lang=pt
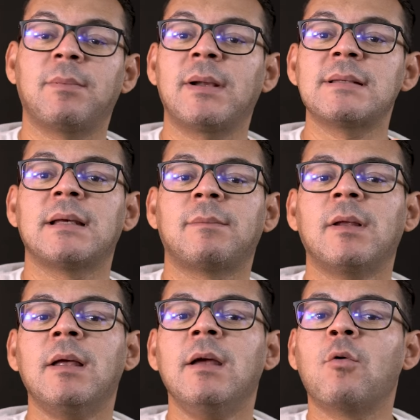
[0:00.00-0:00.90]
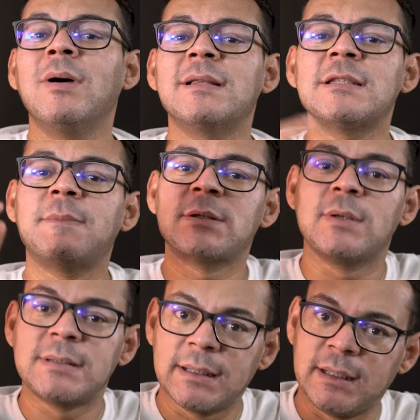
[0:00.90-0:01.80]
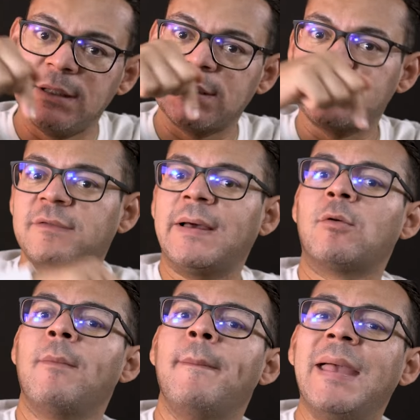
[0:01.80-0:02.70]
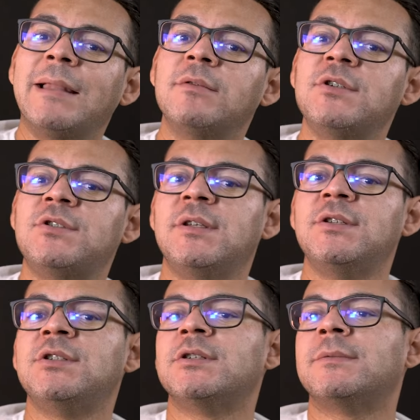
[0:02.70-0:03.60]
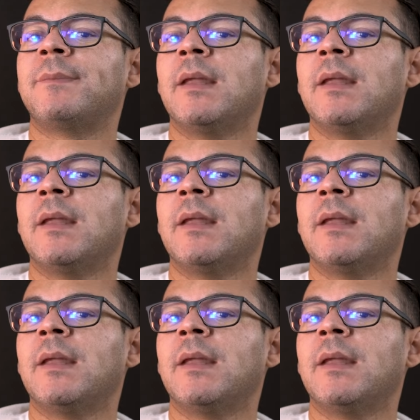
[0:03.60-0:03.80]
Por exemplo, quantas pessoas aqui já tiveram medo de dirigir?